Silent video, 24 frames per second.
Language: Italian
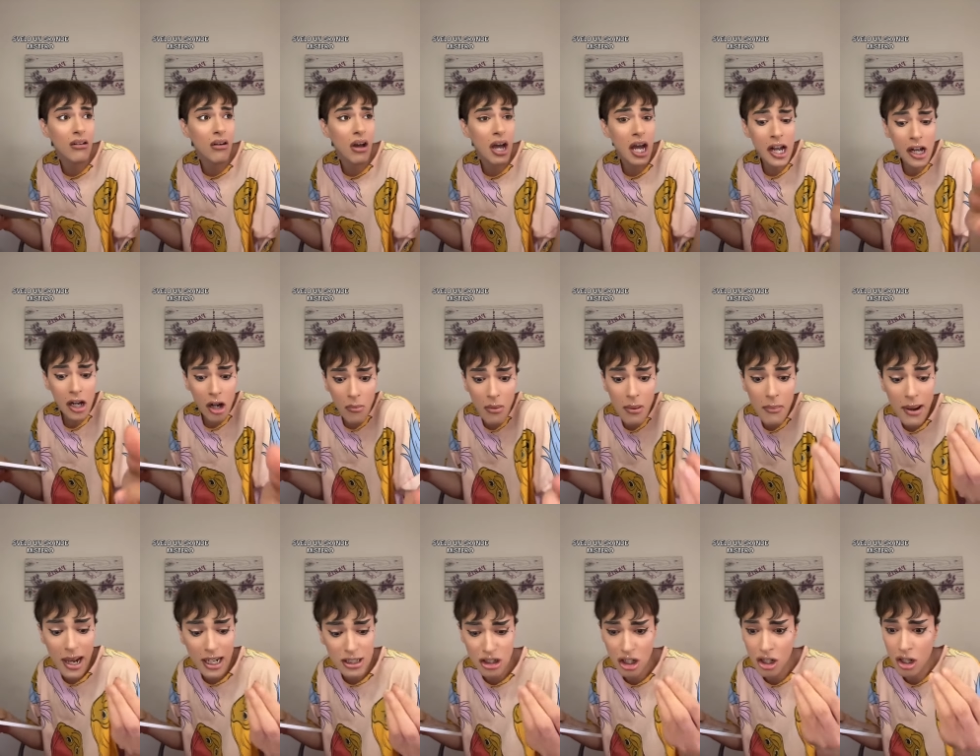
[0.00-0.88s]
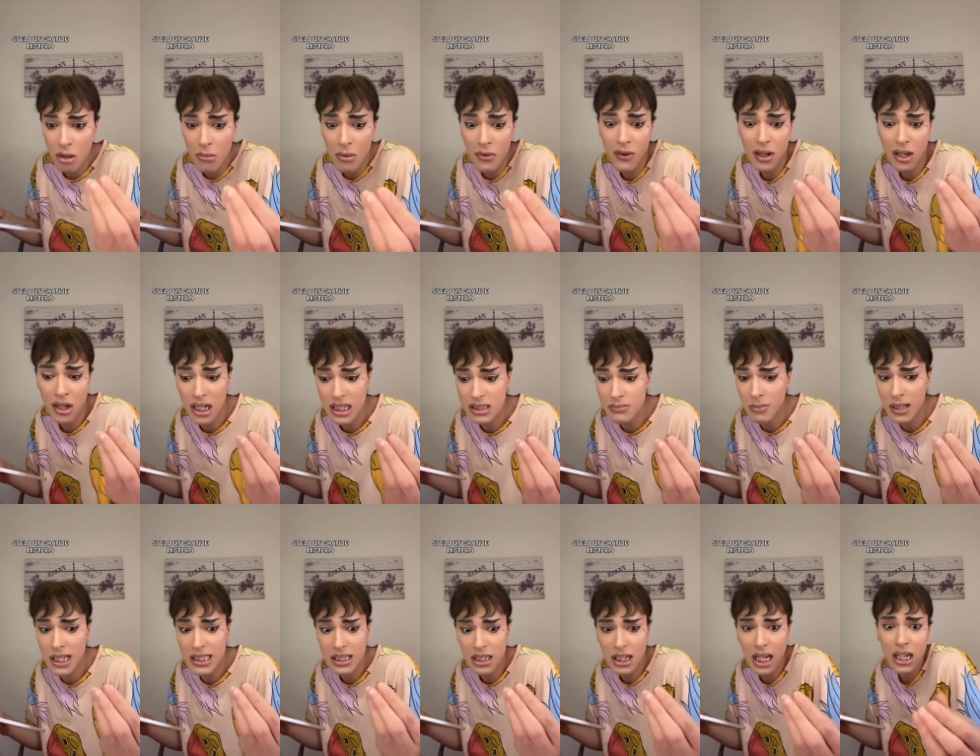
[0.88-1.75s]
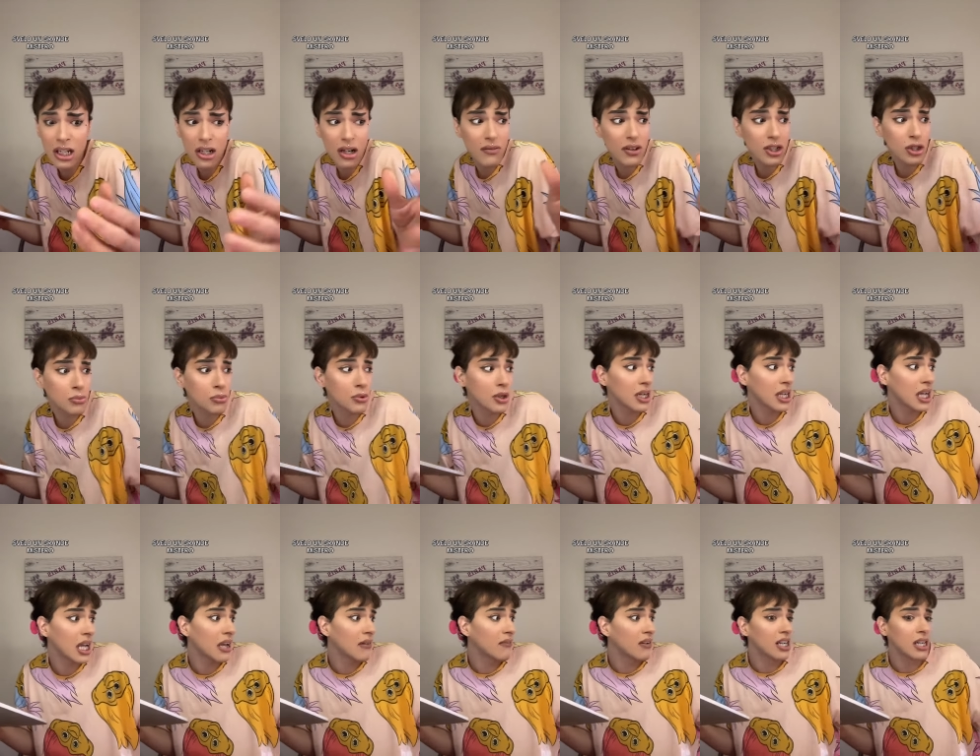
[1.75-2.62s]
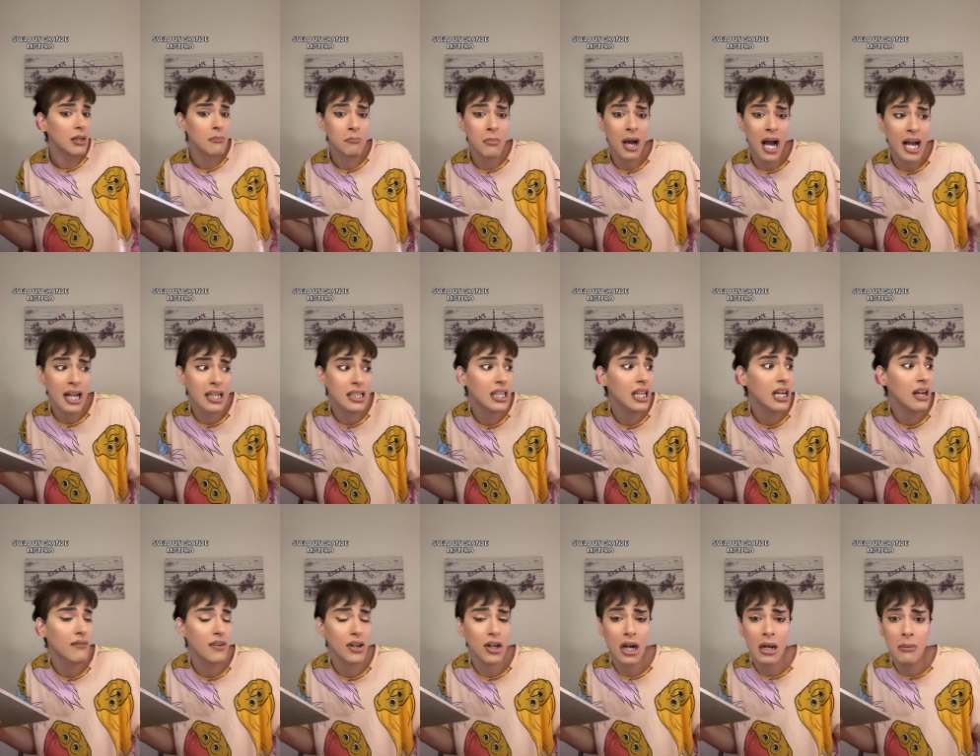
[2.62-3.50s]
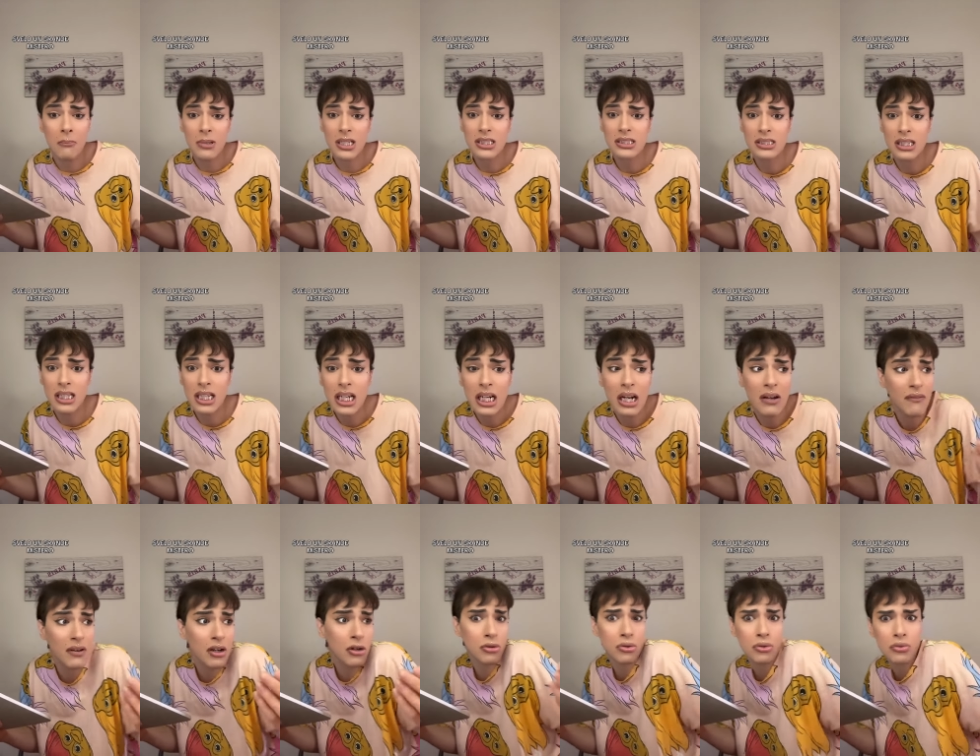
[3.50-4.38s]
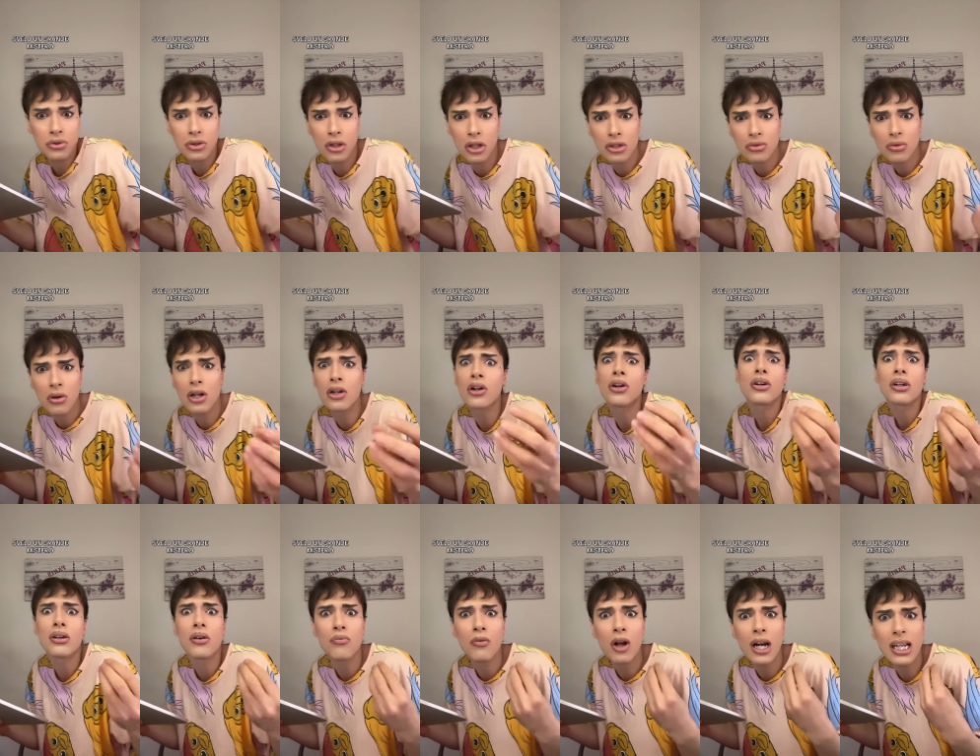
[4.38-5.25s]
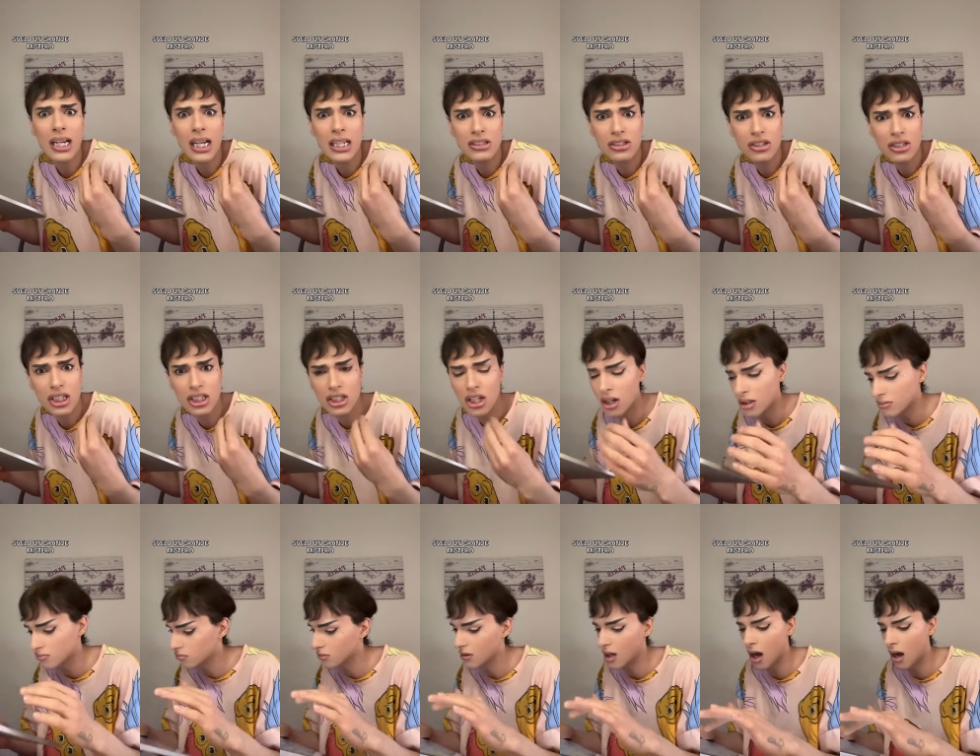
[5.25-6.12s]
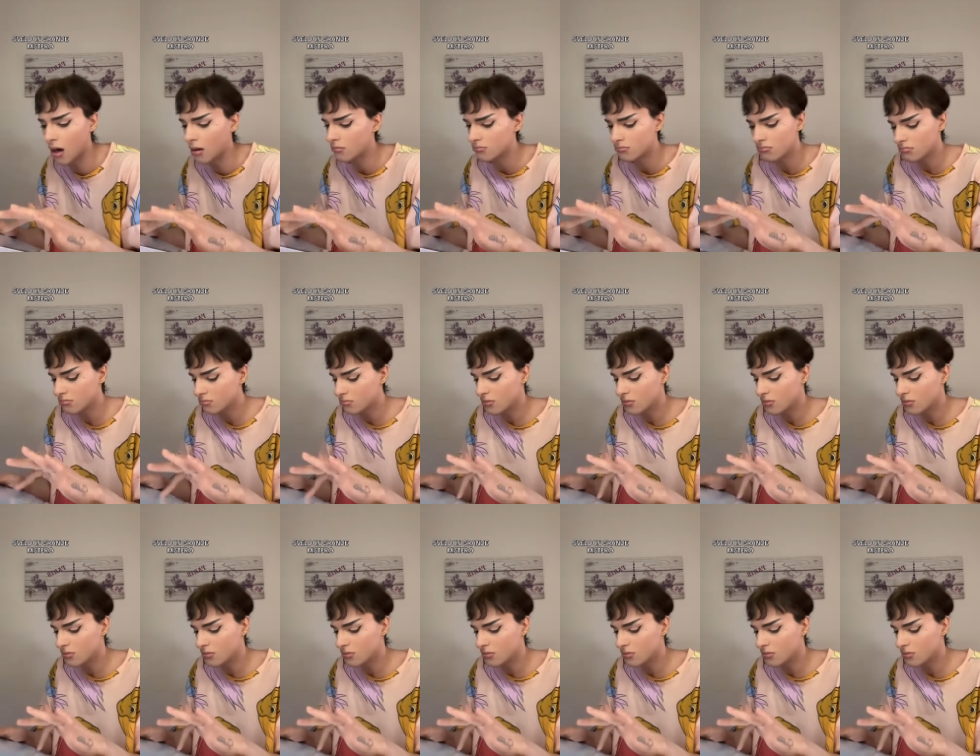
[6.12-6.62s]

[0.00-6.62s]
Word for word: E come mangiano? Come fanno la spesa? Che io le vedo pure che vanno in macchina, fanno la benzina, fanno tutte le suore. Con le cazzo di soldi? No.